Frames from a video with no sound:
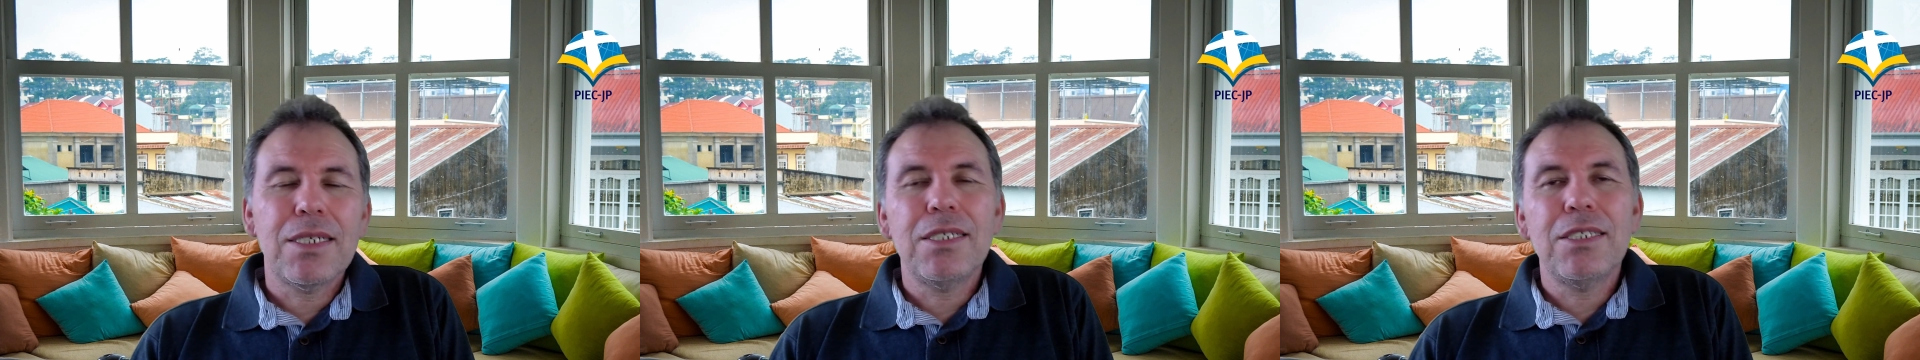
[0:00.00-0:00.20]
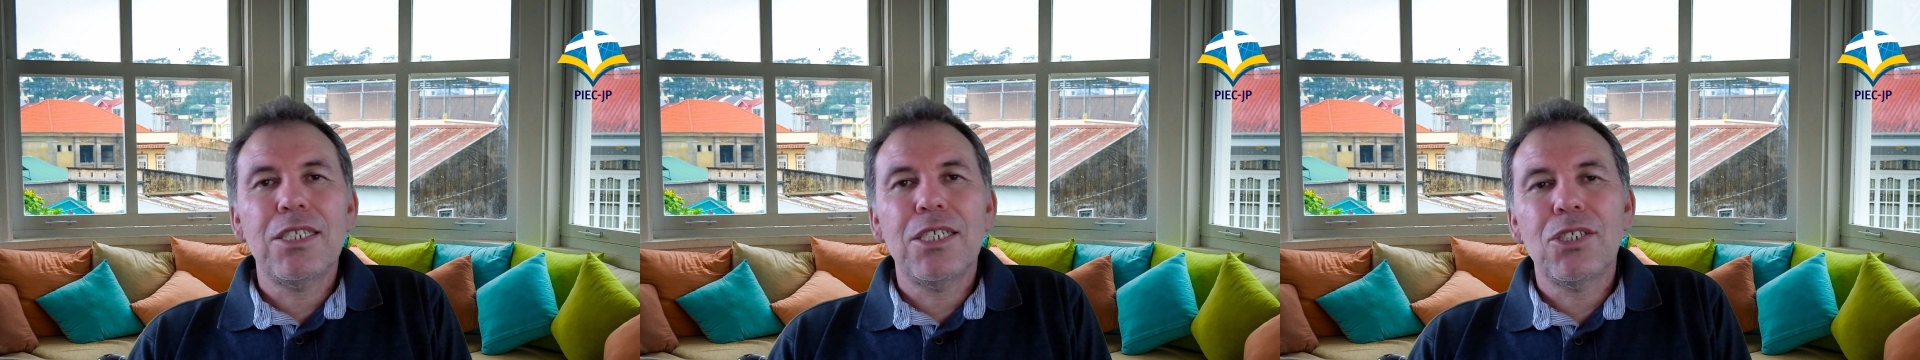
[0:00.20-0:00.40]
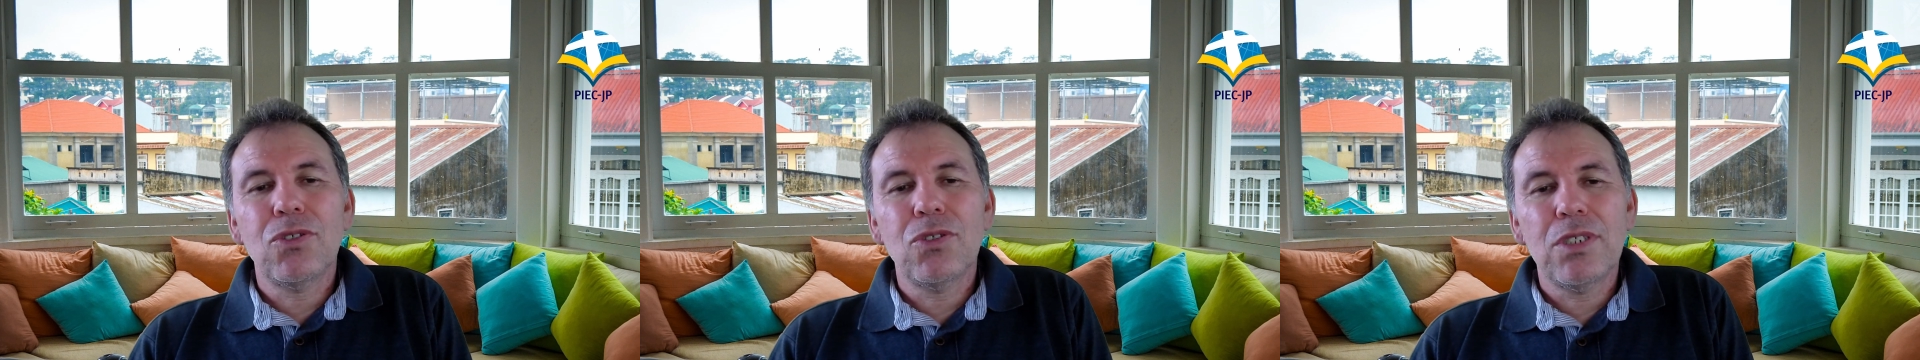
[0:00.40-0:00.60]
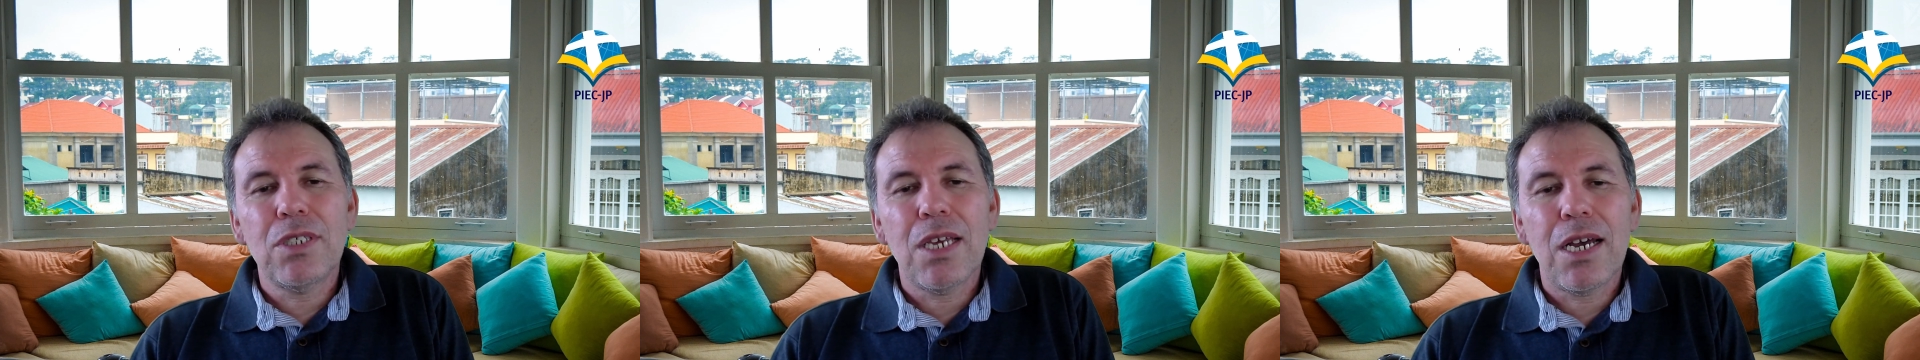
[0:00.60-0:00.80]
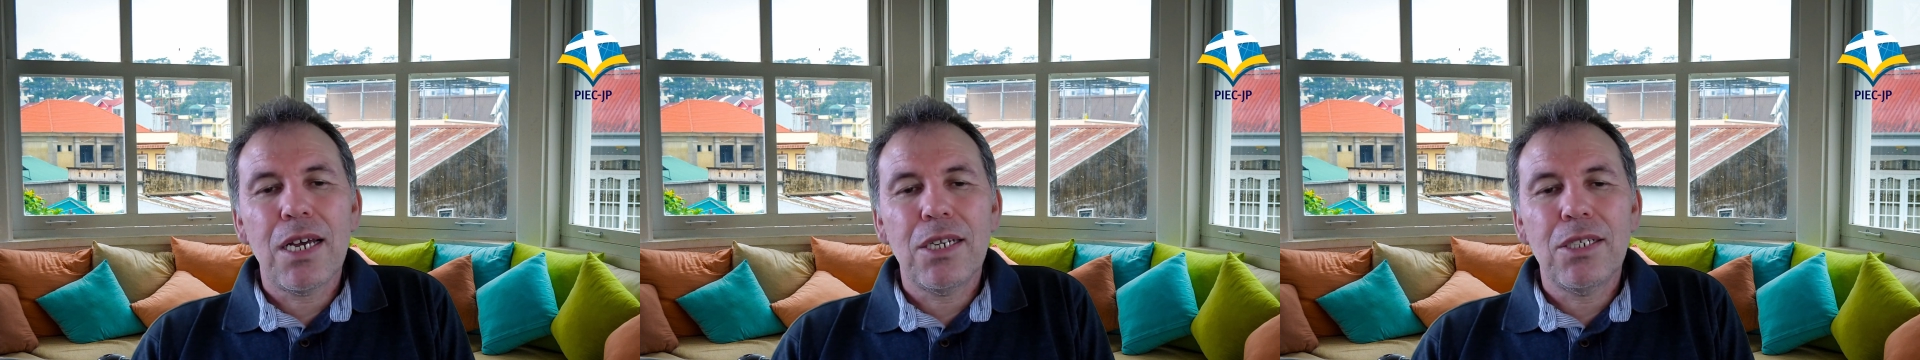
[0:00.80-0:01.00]
que Jesus
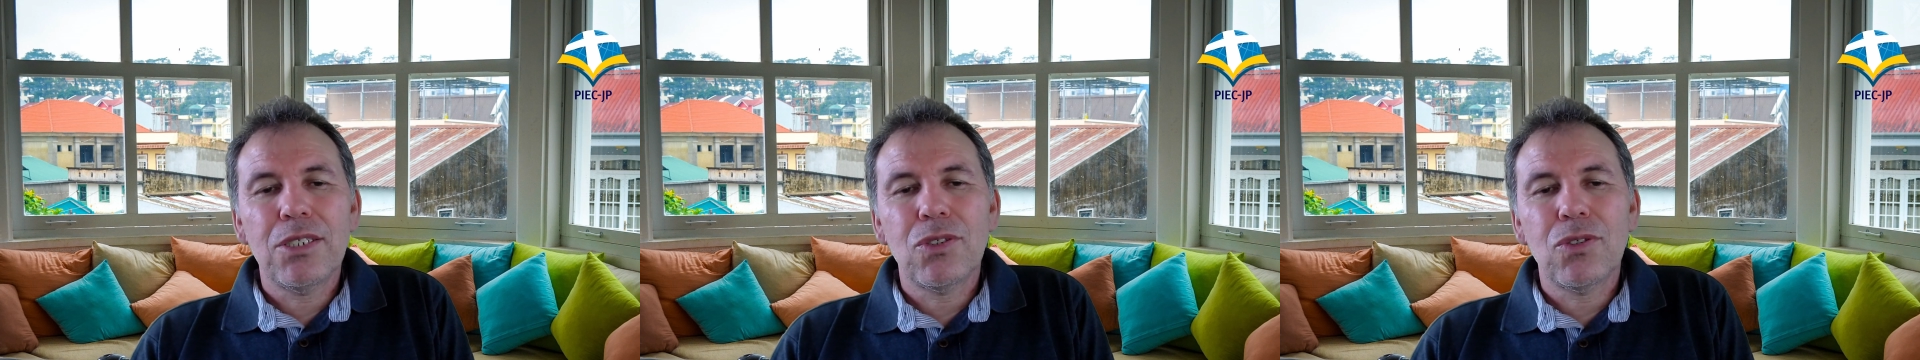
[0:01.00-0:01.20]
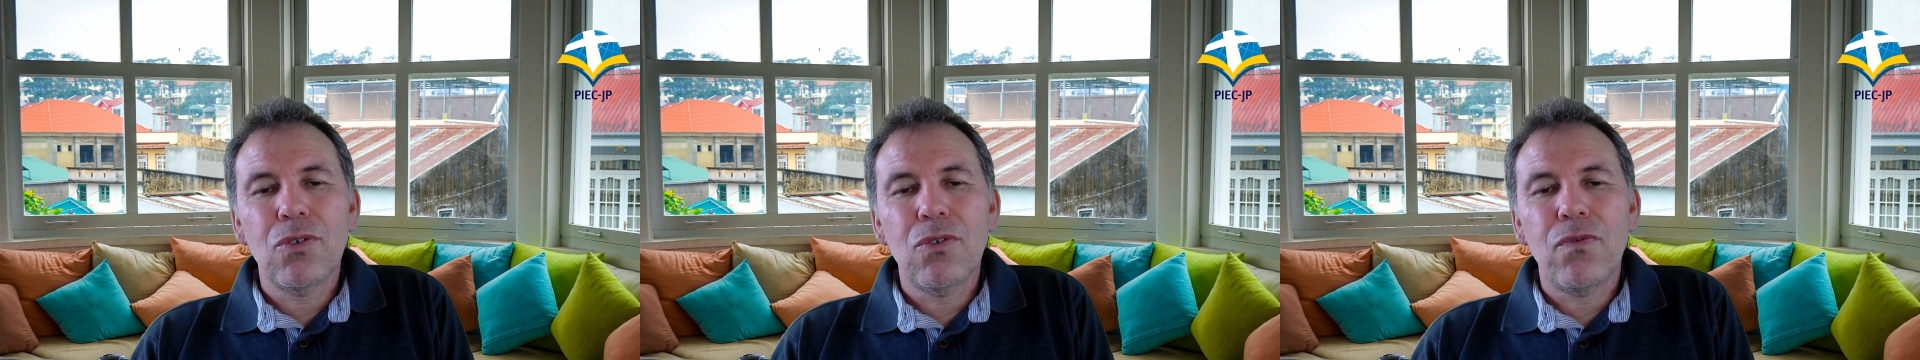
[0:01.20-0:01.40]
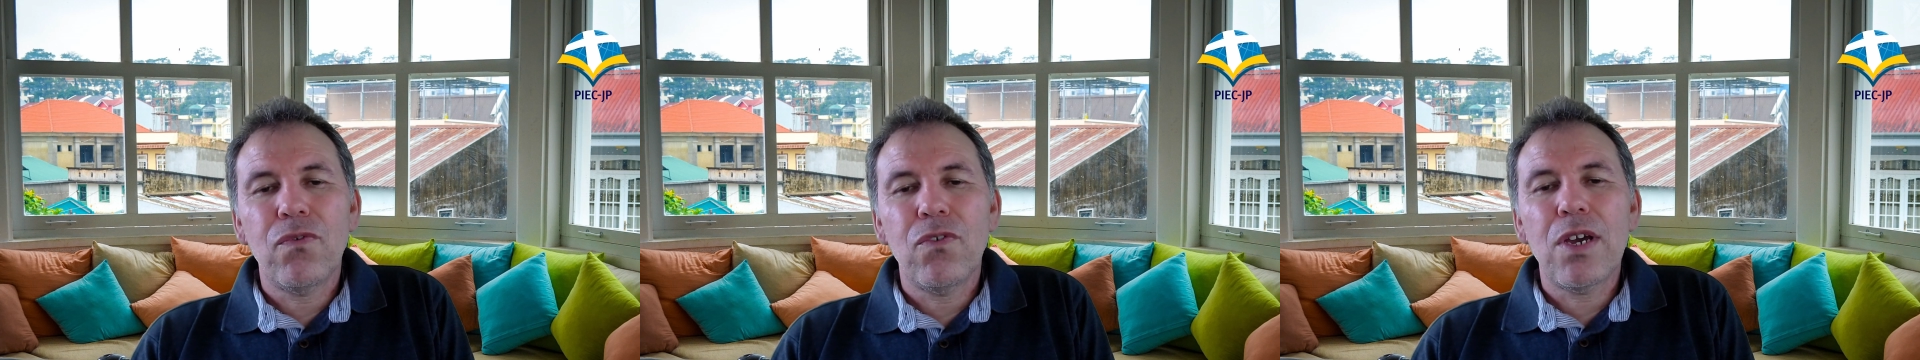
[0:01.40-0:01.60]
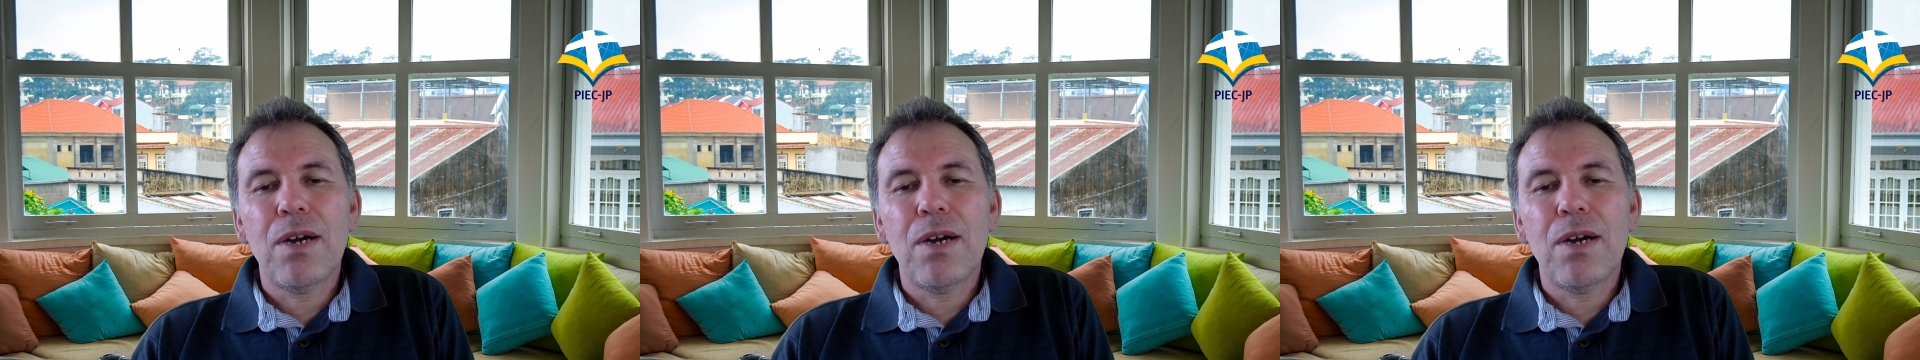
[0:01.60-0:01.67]
realizou foi